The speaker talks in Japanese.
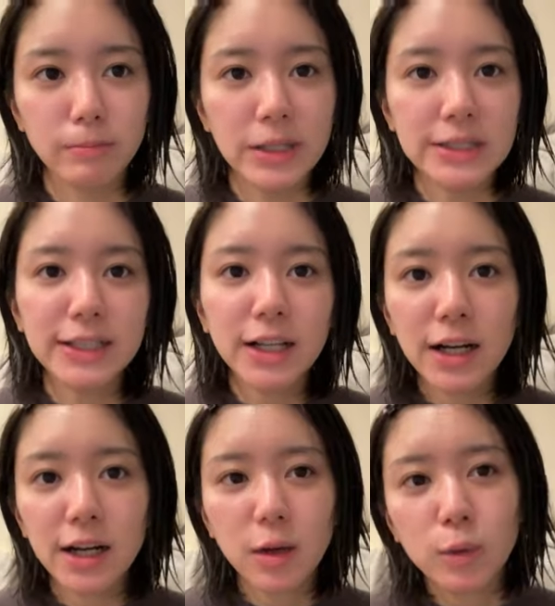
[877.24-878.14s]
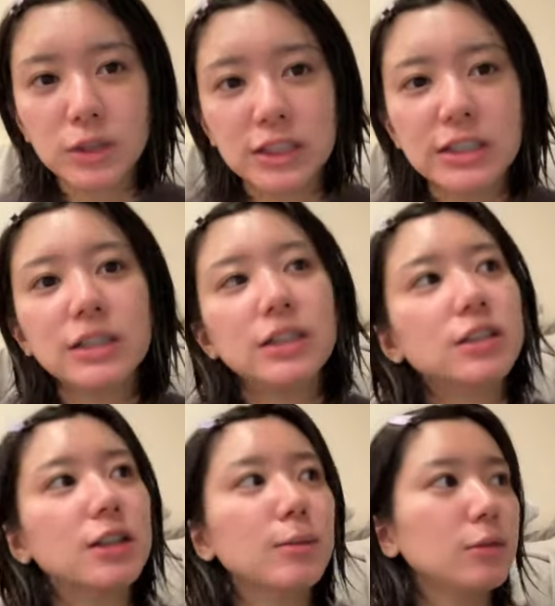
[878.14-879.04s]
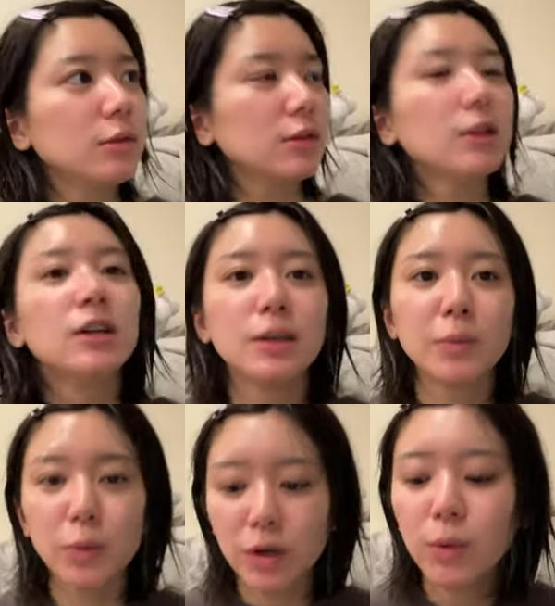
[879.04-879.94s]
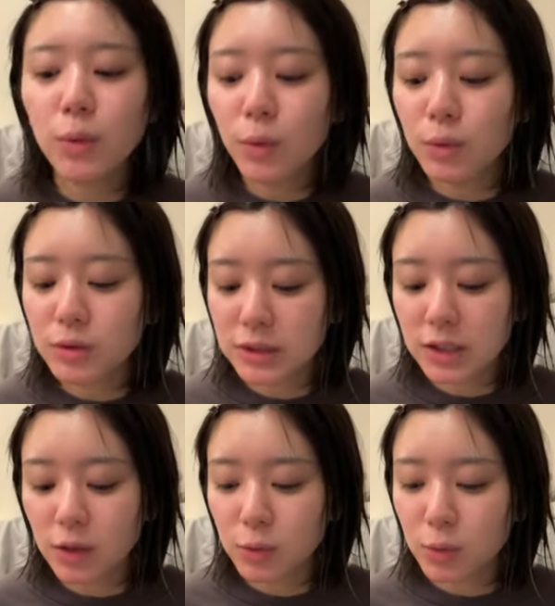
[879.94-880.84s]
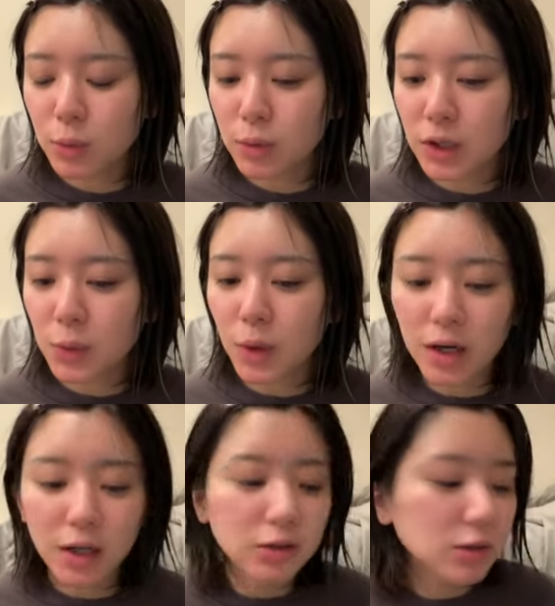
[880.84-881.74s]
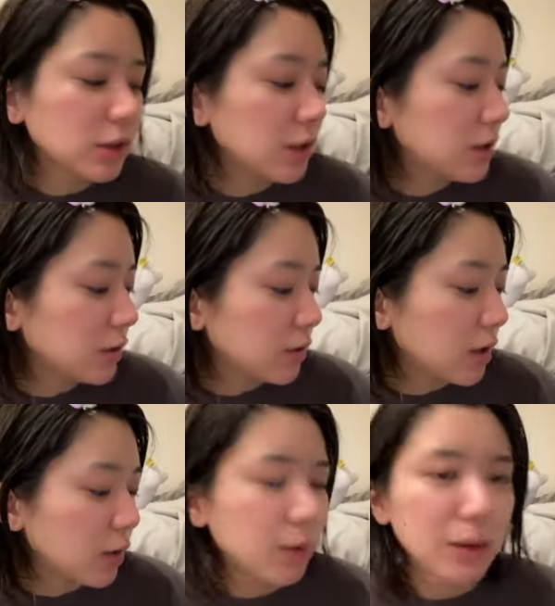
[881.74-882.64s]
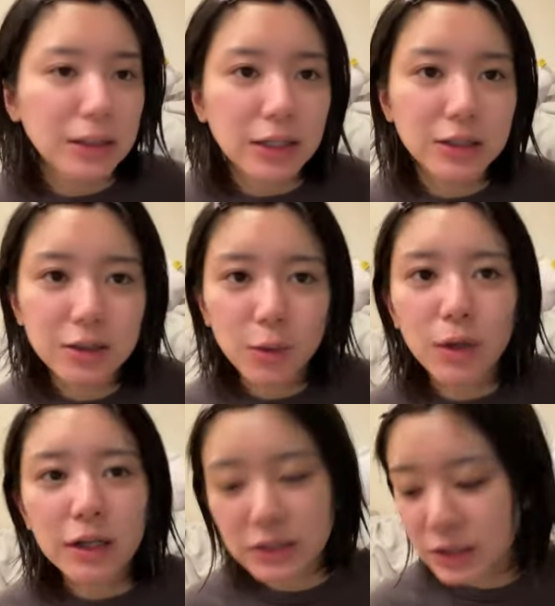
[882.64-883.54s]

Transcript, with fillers: 目力が欲しいんです。でもでもこれを使うと結構明るくなっちゃうから、これは夏とかに